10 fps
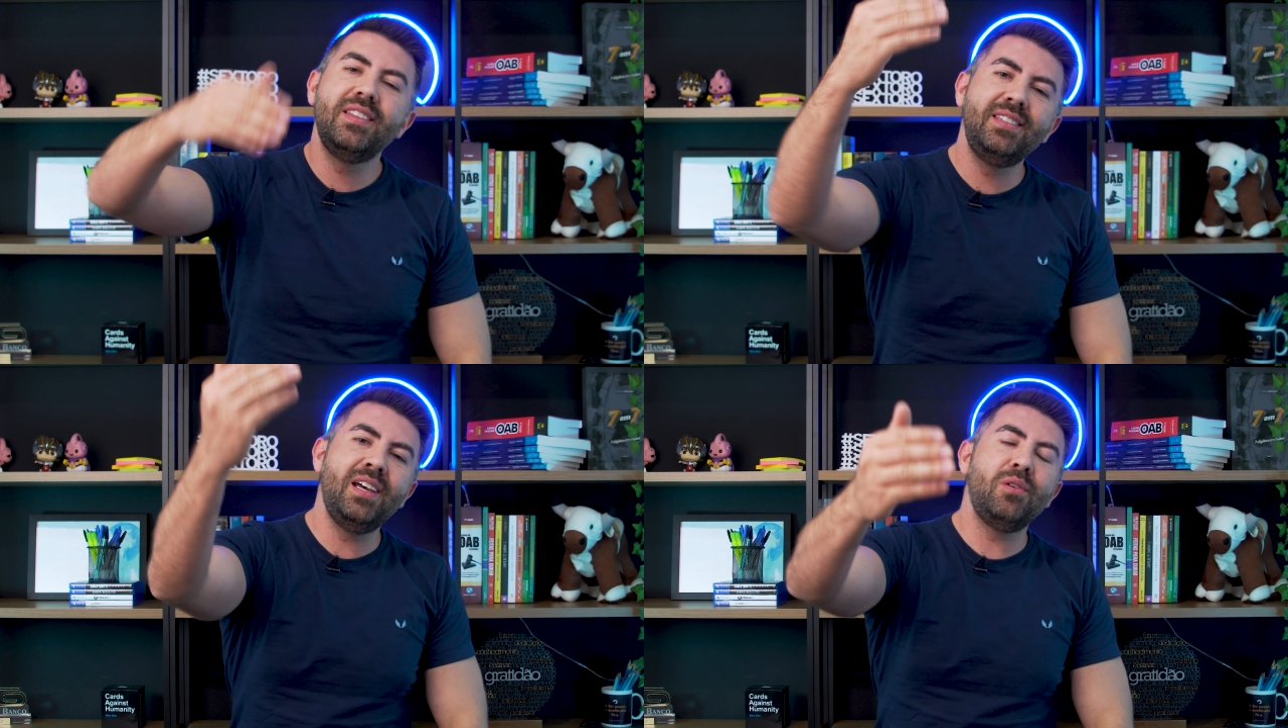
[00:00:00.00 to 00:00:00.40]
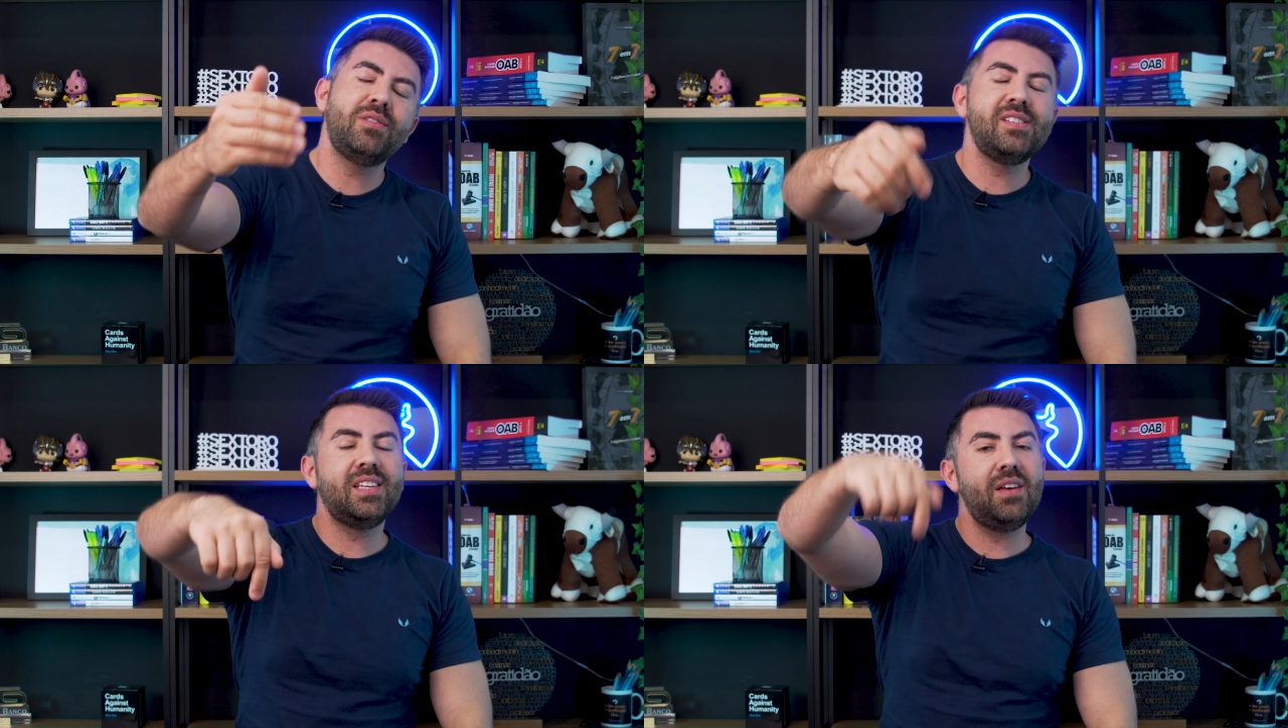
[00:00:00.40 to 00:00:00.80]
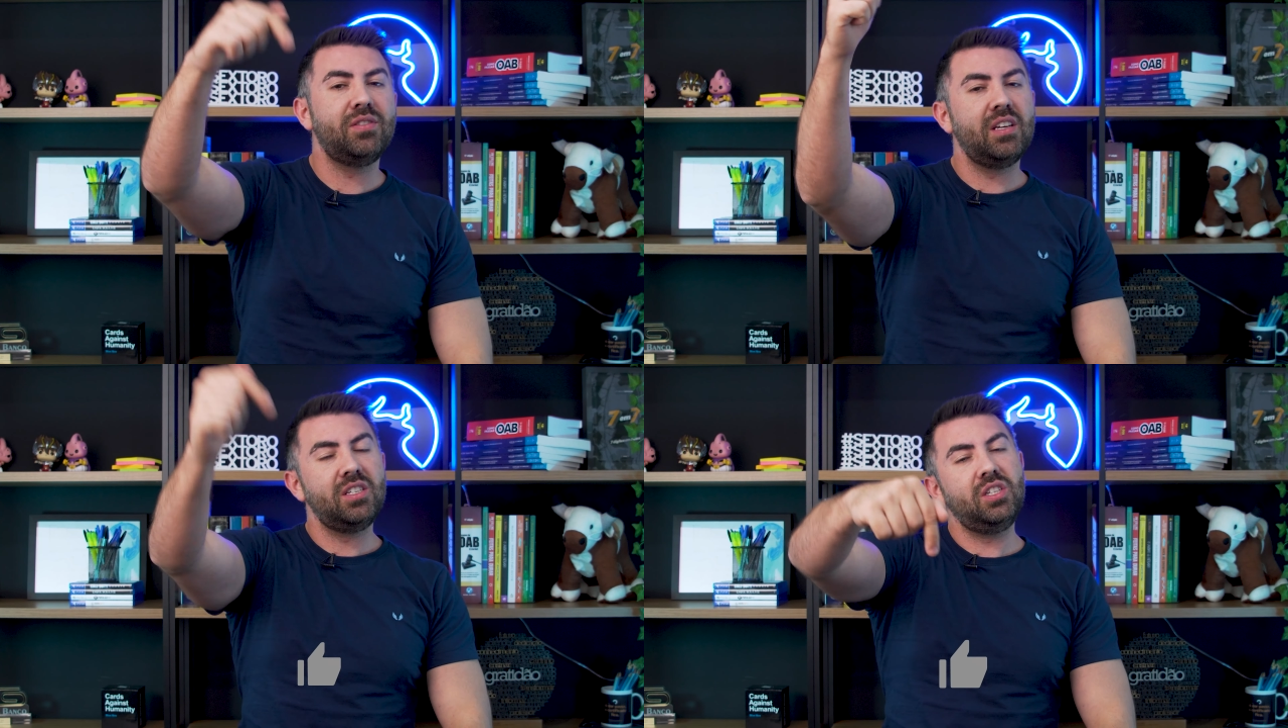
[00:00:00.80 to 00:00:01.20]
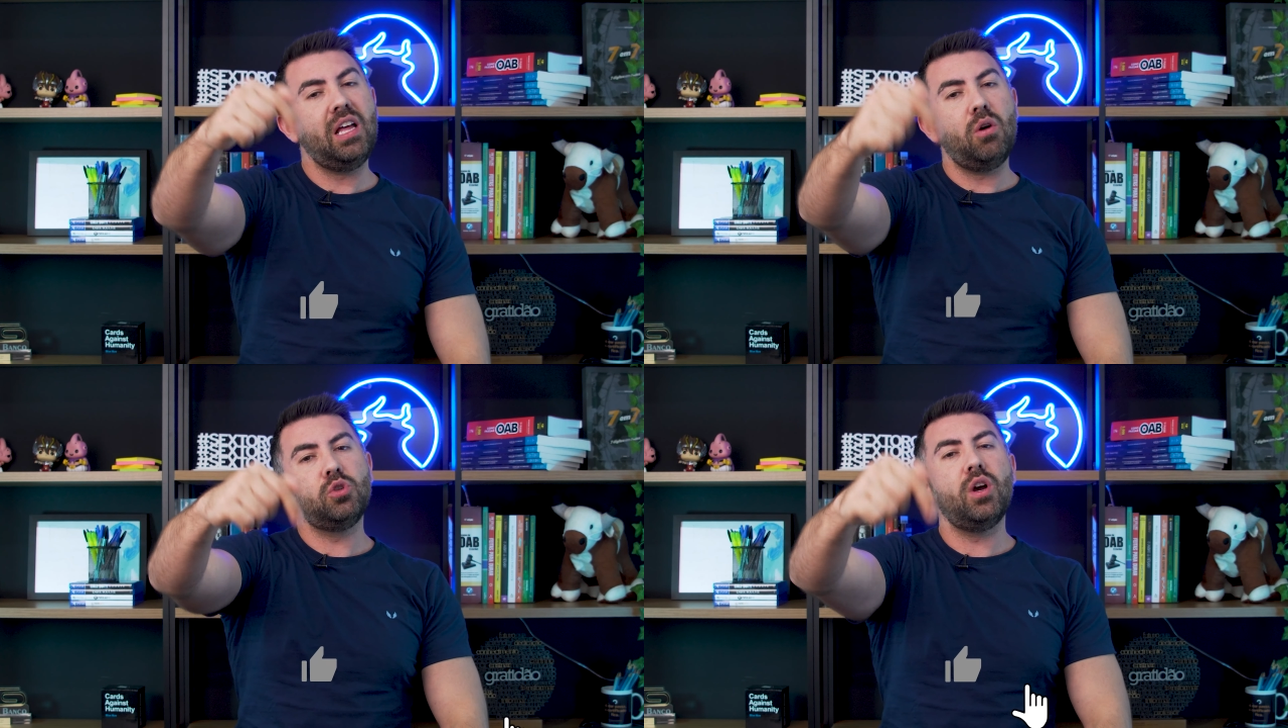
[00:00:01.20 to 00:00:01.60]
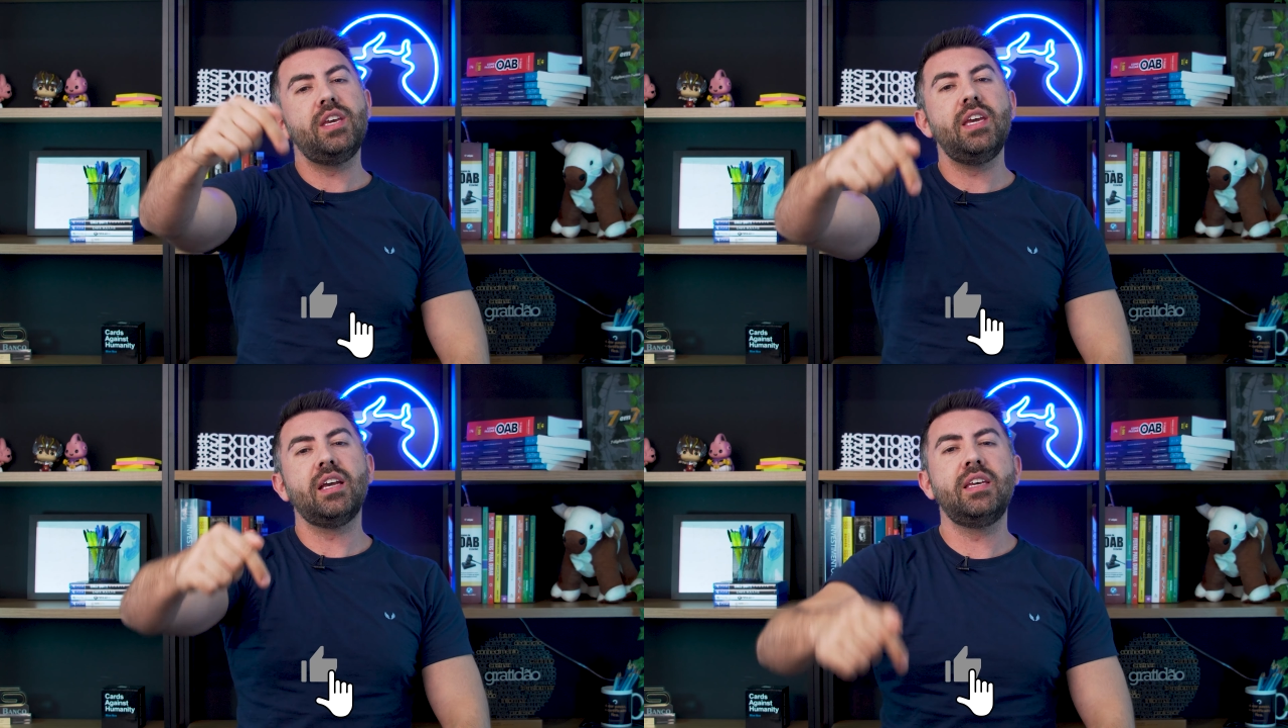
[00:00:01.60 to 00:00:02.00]
não se esqueça de dar o
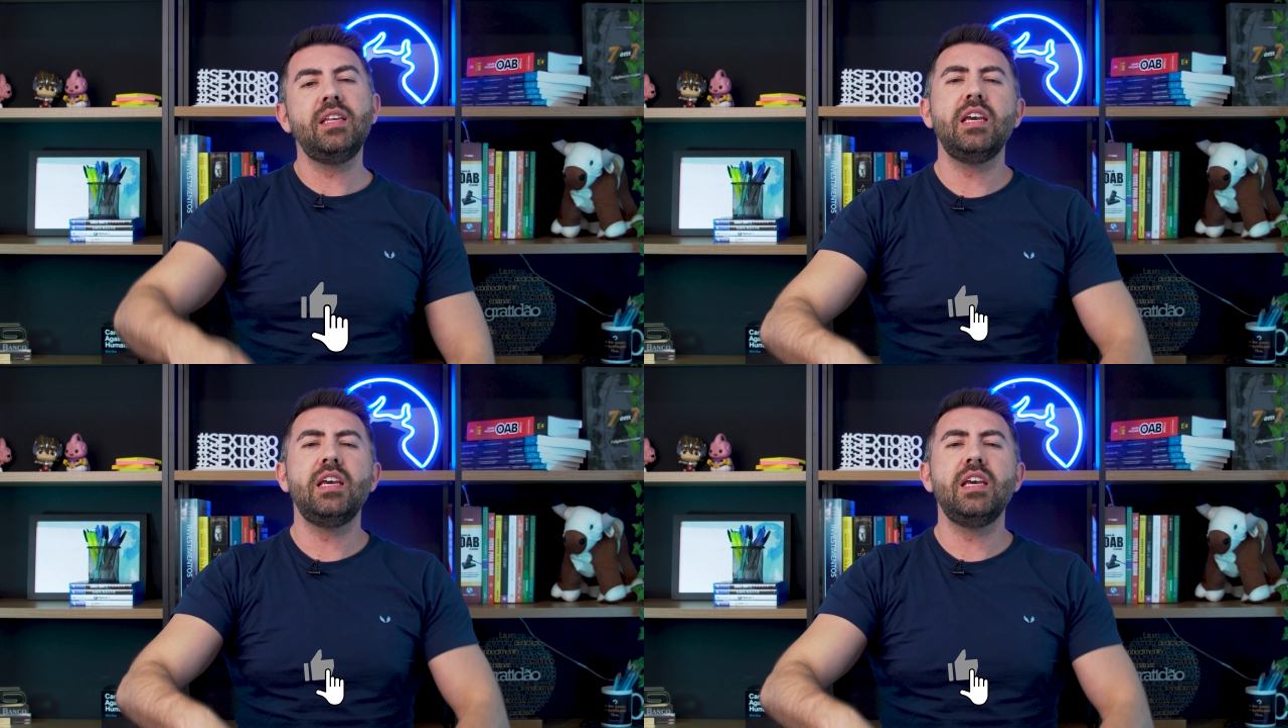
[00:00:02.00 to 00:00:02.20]
joinha aqui,